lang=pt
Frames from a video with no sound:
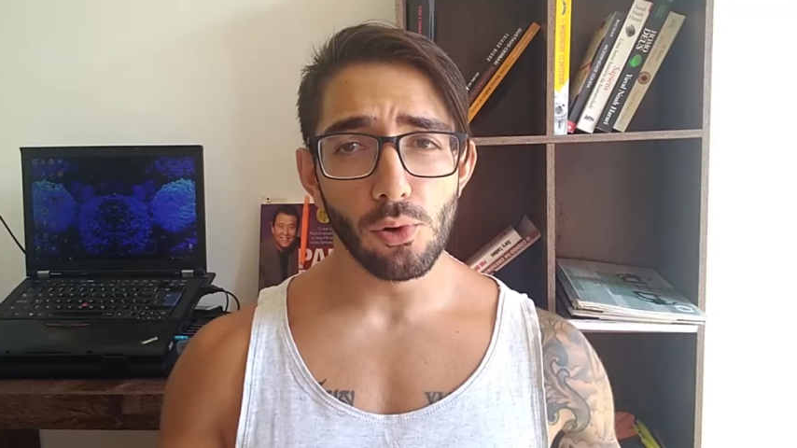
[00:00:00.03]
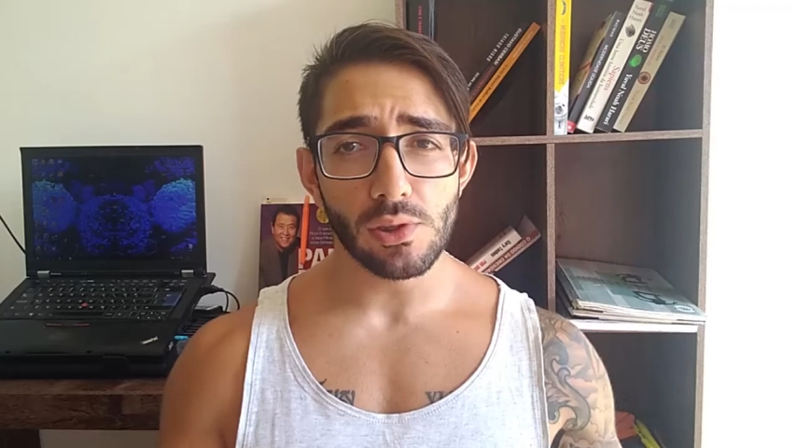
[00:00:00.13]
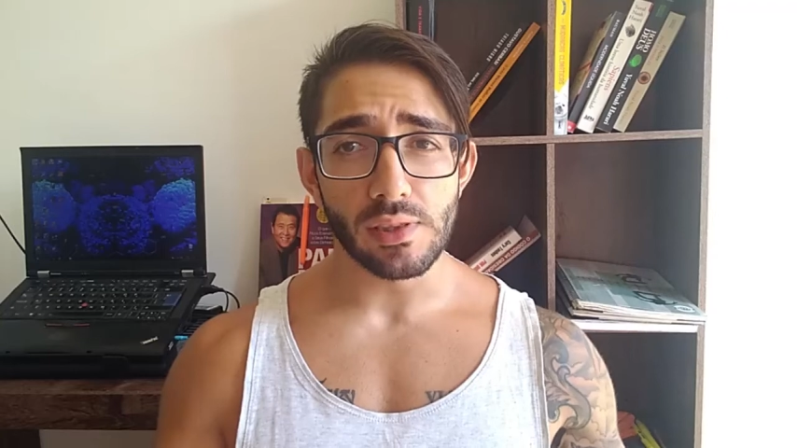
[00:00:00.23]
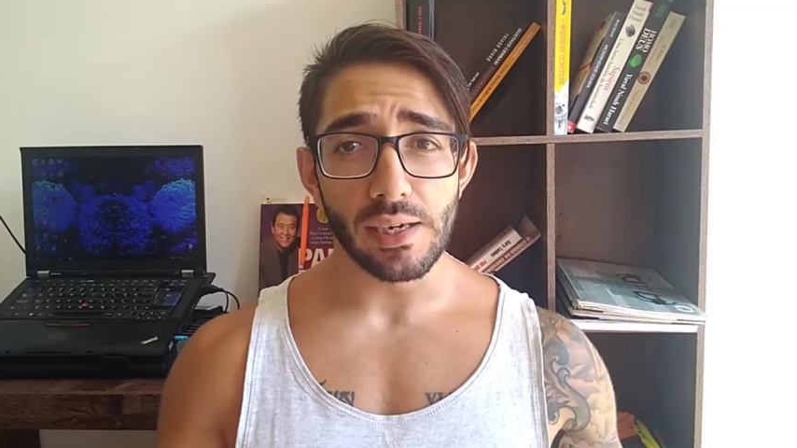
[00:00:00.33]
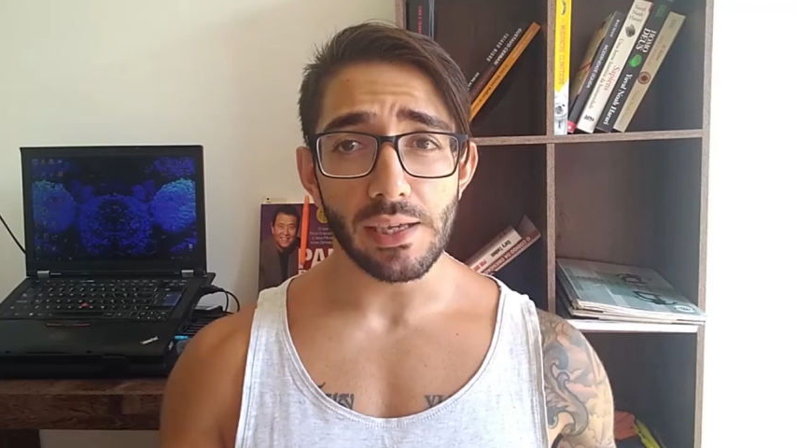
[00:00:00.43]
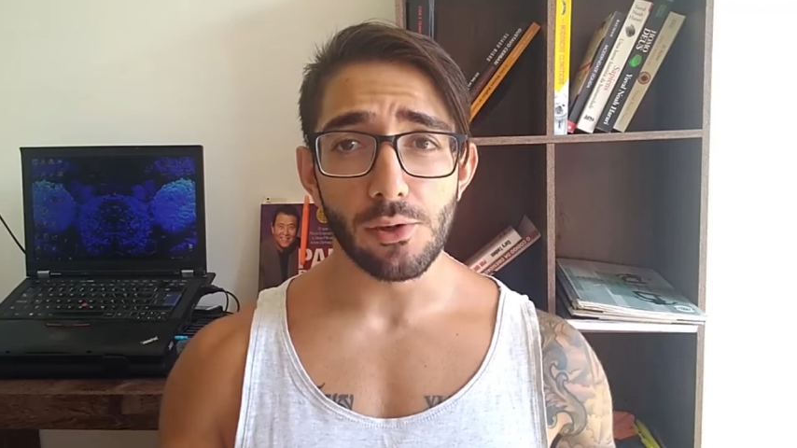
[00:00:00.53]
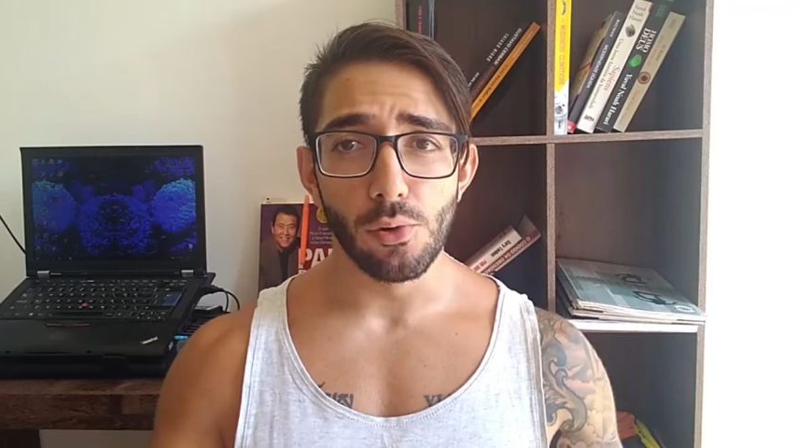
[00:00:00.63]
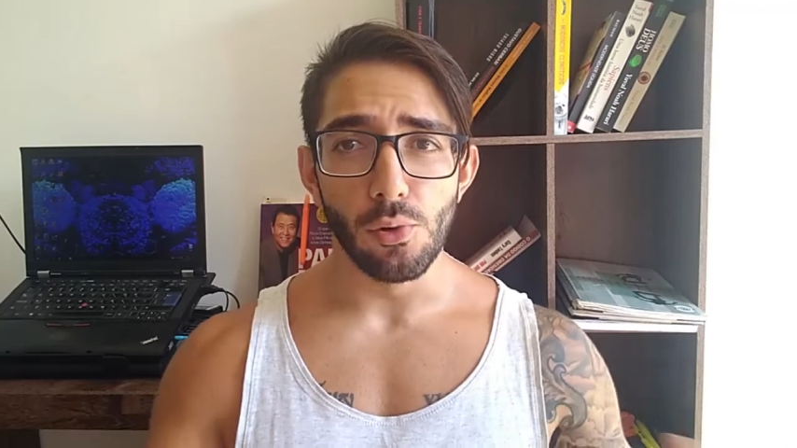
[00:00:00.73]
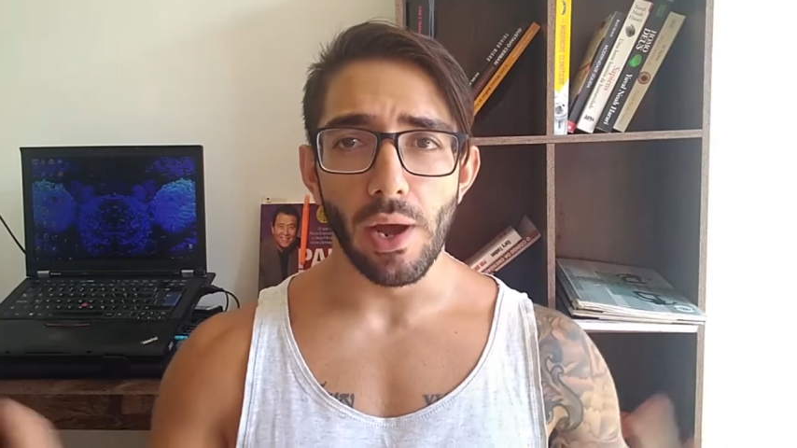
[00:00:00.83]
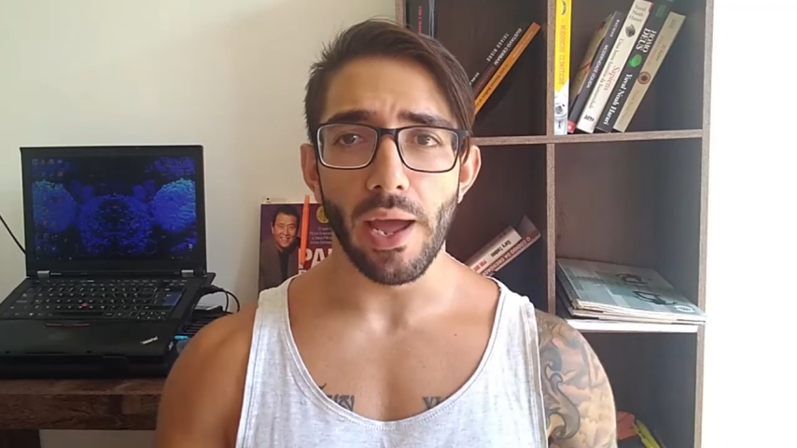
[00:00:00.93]
O
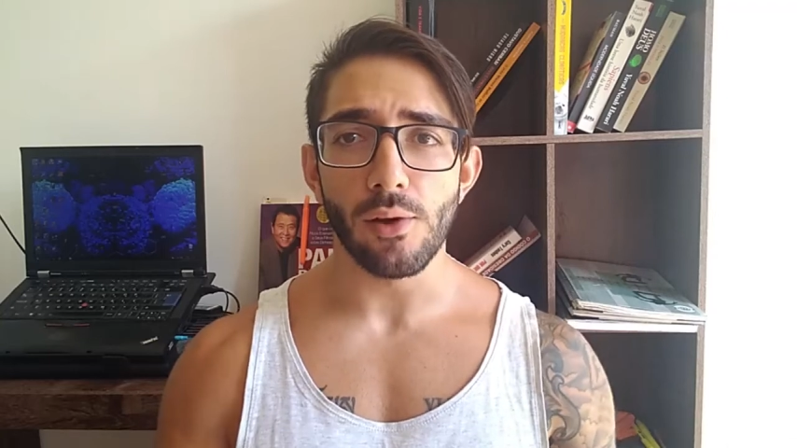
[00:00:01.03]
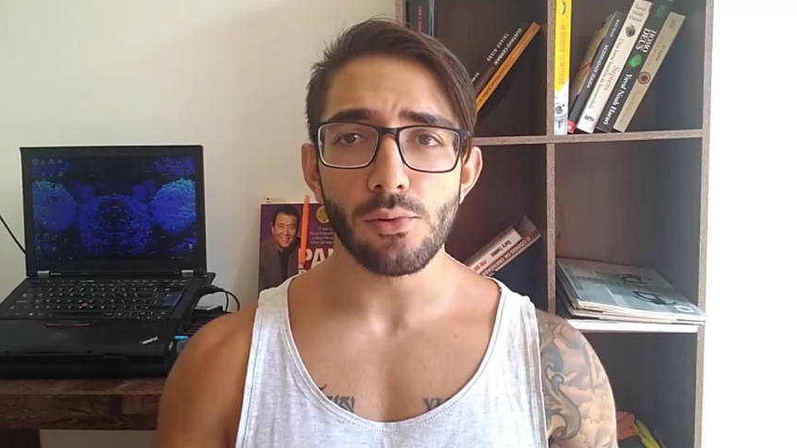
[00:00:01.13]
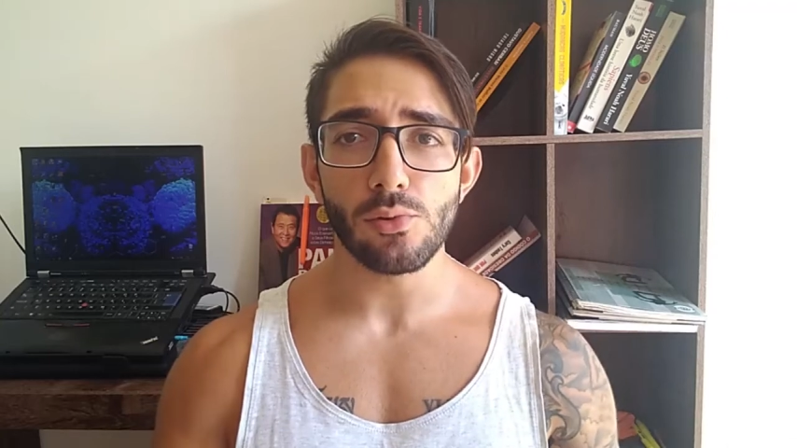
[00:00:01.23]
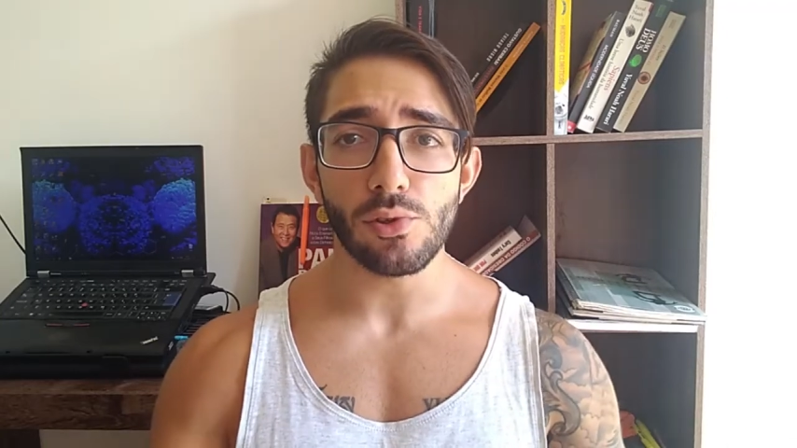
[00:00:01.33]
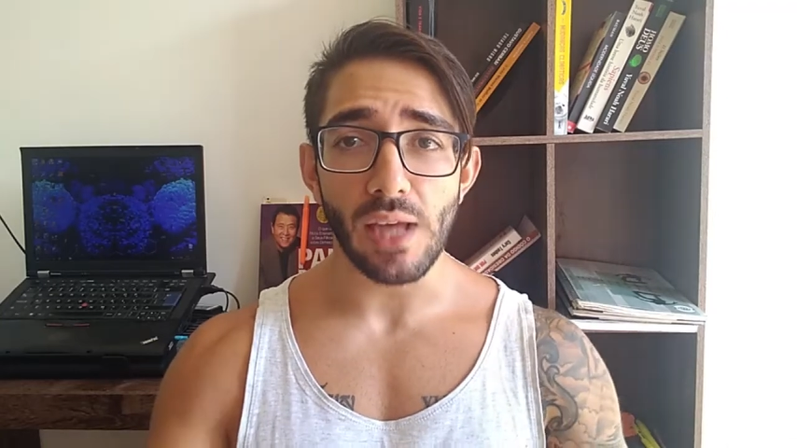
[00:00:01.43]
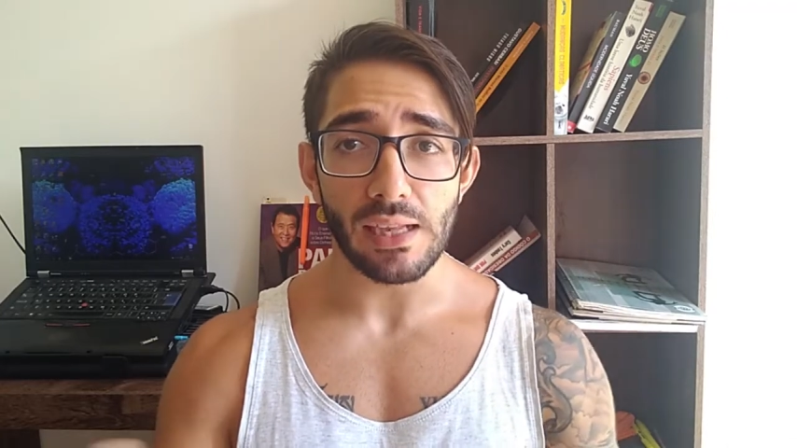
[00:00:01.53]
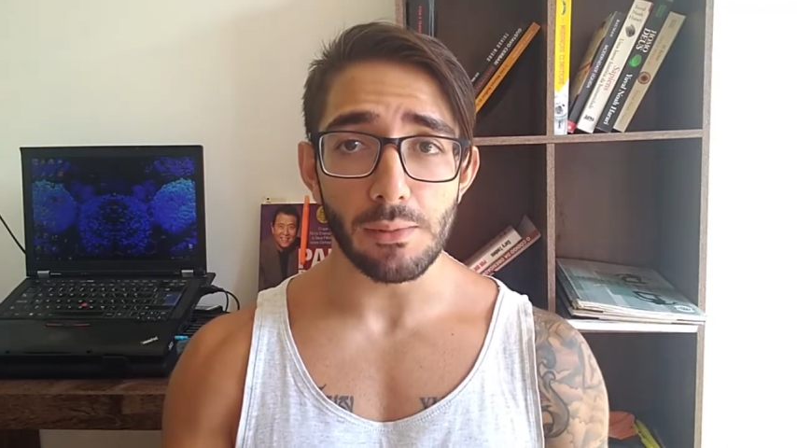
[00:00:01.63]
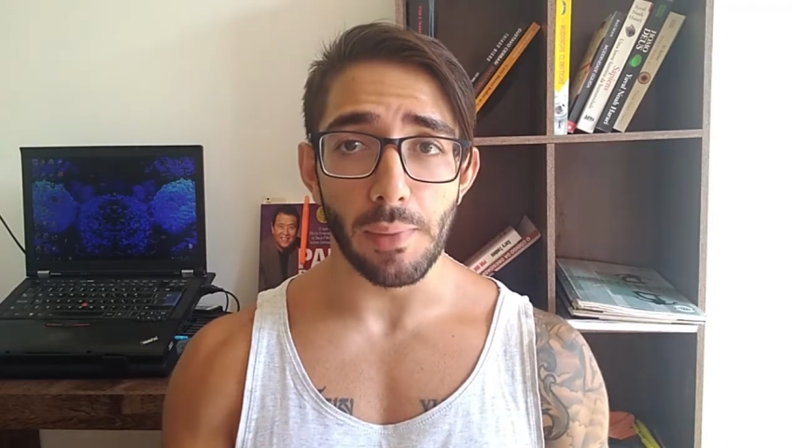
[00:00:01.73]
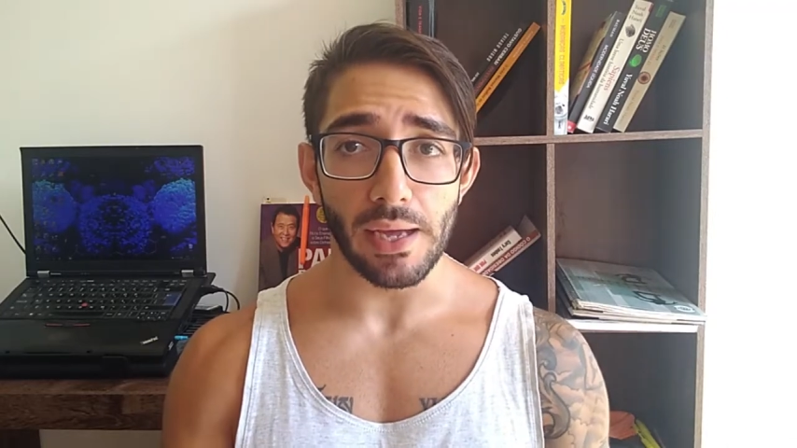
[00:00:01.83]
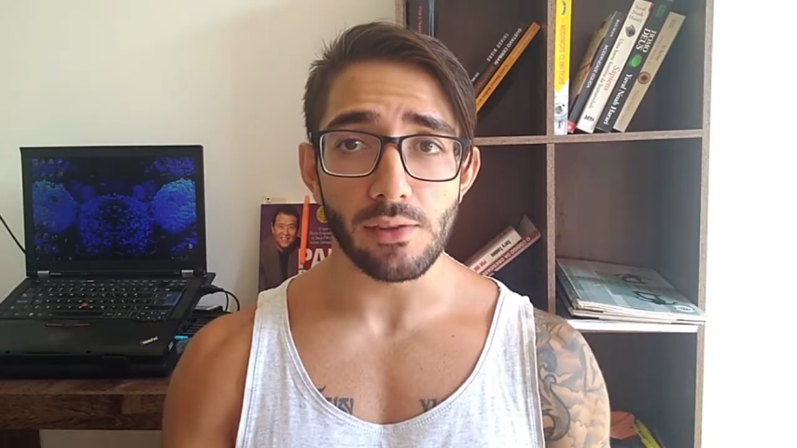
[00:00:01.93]
trigo é um dos
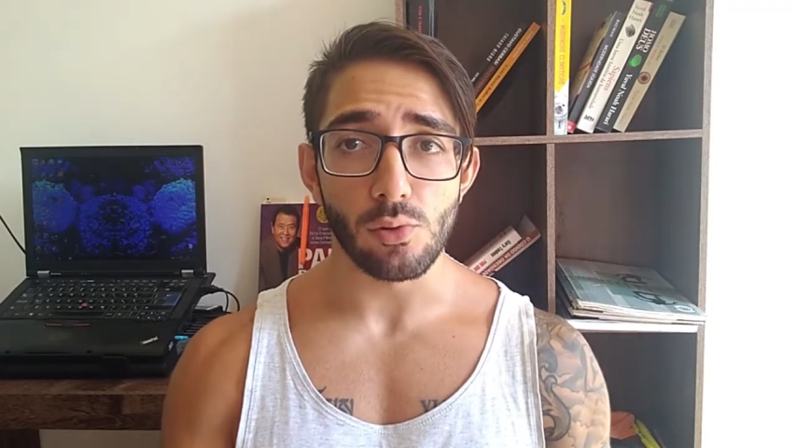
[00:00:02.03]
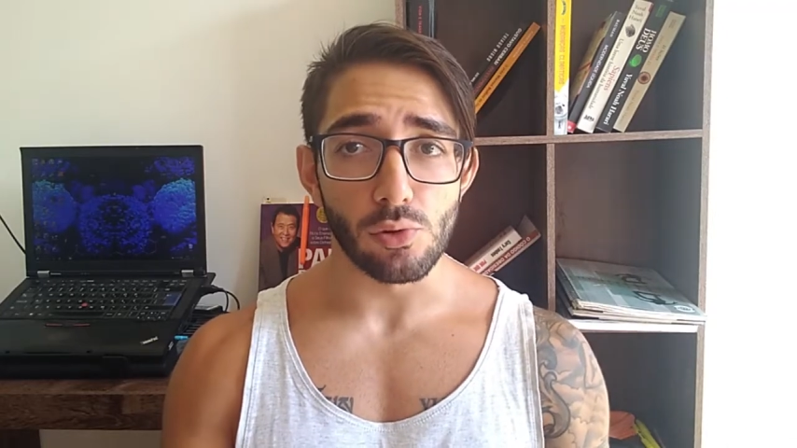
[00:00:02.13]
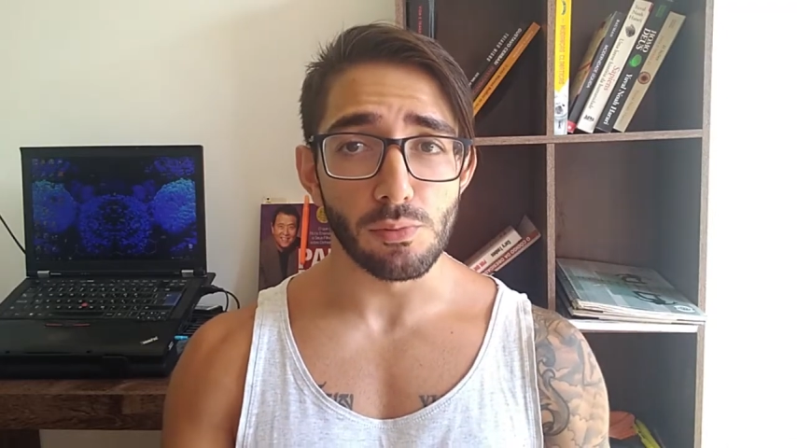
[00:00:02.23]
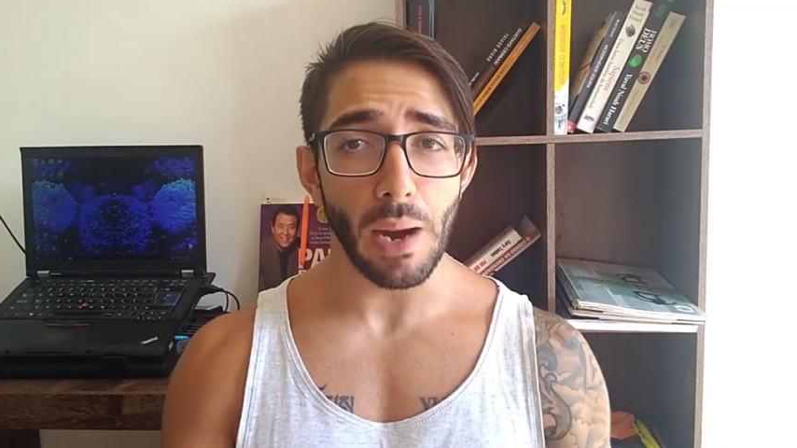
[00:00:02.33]
alimentos